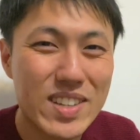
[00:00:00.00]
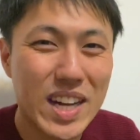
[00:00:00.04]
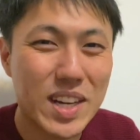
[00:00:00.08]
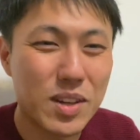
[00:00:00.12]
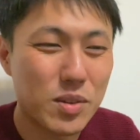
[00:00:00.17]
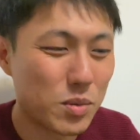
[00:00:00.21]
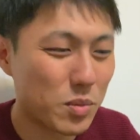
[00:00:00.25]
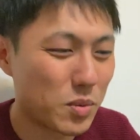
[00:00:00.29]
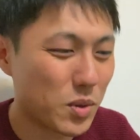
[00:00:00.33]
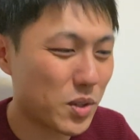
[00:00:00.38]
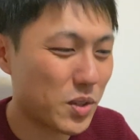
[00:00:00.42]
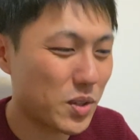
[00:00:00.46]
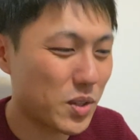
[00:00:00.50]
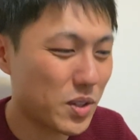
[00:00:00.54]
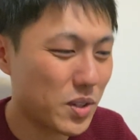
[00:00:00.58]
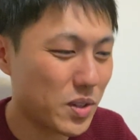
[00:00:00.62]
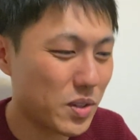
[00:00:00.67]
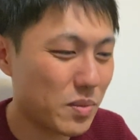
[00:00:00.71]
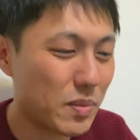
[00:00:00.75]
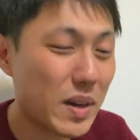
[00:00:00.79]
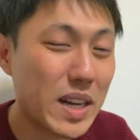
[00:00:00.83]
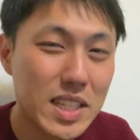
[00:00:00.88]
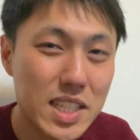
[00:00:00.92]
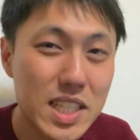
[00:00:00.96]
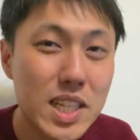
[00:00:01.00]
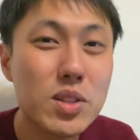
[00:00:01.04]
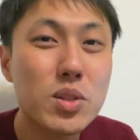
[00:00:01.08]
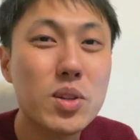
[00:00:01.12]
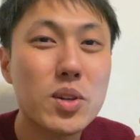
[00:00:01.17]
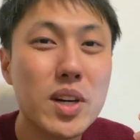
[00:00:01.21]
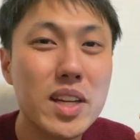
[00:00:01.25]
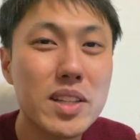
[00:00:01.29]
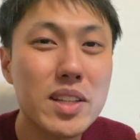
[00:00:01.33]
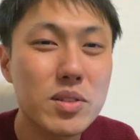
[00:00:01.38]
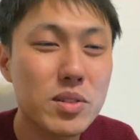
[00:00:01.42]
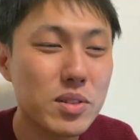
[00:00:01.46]
あの、僕、まあ、ちゃん
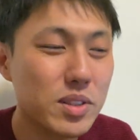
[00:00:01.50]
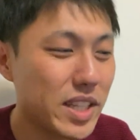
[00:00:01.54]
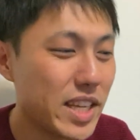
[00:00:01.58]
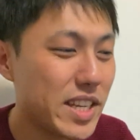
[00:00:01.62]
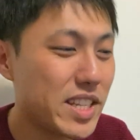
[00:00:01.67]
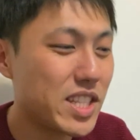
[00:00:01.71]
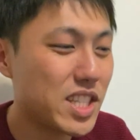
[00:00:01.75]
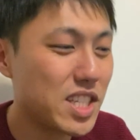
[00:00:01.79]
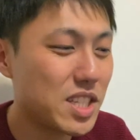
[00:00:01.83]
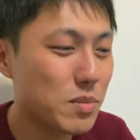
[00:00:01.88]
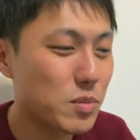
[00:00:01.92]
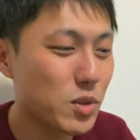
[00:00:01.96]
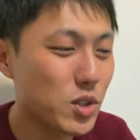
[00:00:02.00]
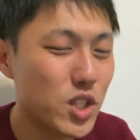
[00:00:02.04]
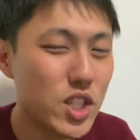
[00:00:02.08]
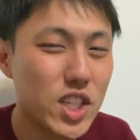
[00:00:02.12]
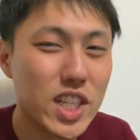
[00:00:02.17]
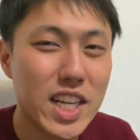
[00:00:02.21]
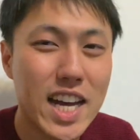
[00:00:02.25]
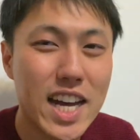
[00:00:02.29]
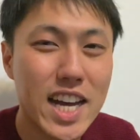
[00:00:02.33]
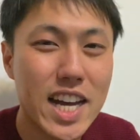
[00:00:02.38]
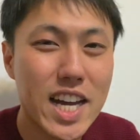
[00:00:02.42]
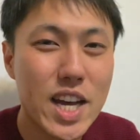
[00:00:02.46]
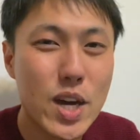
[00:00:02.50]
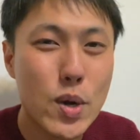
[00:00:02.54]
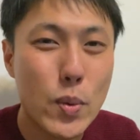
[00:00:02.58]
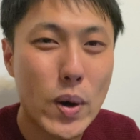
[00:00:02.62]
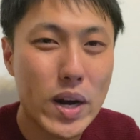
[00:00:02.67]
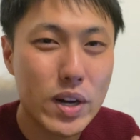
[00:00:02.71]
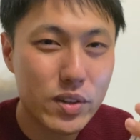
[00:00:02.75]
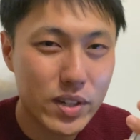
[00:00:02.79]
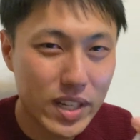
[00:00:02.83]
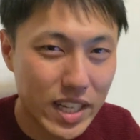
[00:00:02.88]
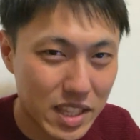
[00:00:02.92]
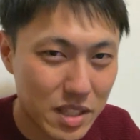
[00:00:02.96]
とあの、電池持ちが
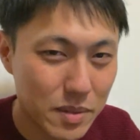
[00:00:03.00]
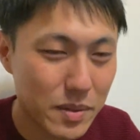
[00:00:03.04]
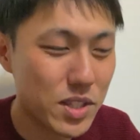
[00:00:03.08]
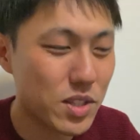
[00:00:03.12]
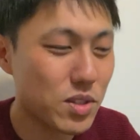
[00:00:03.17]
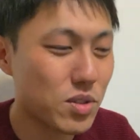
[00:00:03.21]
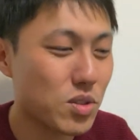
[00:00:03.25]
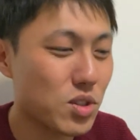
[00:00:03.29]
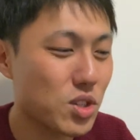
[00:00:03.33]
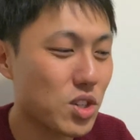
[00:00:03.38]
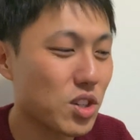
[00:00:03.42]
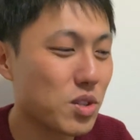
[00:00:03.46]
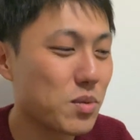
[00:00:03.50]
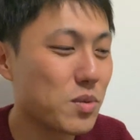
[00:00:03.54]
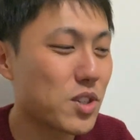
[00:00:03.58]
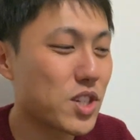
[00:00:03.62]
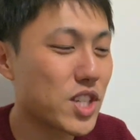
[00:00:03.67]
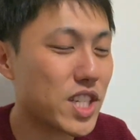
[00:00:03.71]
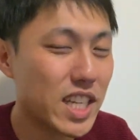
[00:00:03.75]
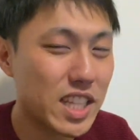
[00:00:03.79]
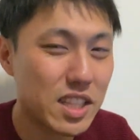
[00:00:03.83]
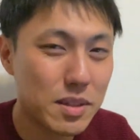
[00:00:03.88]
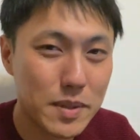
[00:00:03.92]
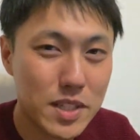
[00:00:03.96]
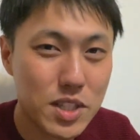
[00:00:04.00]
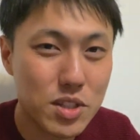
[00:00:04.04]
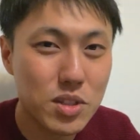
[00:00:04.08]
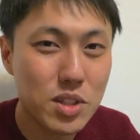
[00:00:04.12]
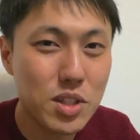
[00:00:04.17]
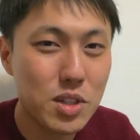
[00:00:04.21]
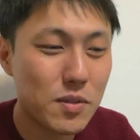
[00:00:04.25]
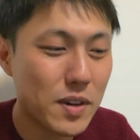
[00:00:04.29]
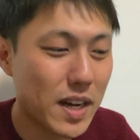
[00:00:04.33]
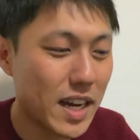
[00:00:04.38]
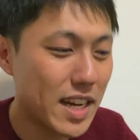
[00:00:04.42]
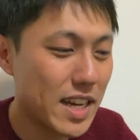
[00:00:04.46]
悪くなってます、消耗しちゃってますって
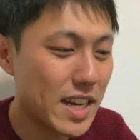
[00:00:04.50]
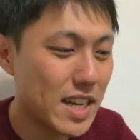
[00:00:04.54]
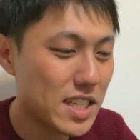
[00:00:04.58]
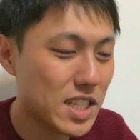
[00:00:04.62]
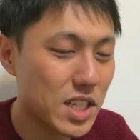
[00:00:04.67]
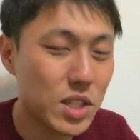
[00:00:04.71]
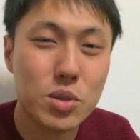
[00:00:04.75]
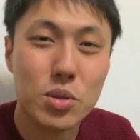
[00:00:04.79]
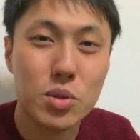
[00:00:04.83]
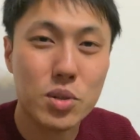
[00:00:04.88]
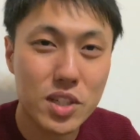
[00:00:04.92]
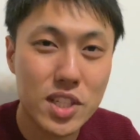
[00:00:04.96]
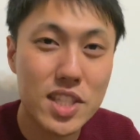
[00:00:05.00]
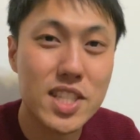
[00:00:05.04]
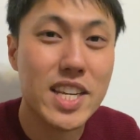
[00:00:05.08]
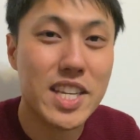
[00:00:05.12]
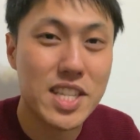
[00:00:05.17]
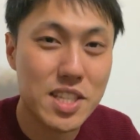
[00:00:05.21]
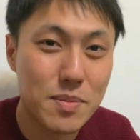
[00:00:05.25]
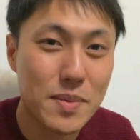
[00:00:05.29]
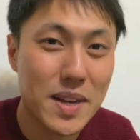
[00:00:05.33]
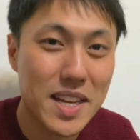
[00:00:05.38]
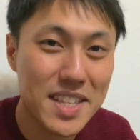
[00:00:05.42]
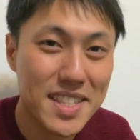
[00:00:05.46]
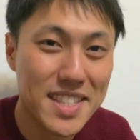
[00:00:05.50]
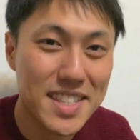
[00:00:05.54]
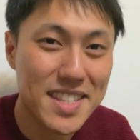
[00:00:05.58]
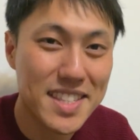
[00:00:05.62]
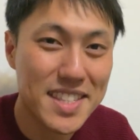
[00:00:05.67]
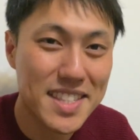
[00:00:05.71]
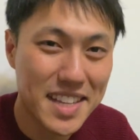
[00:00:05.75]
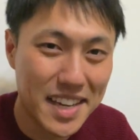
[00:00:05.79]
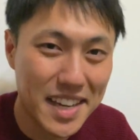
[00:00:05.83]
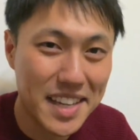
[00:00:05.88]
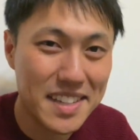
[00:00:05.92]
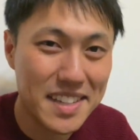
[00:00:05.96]
いうのは、ちゃんと記載します。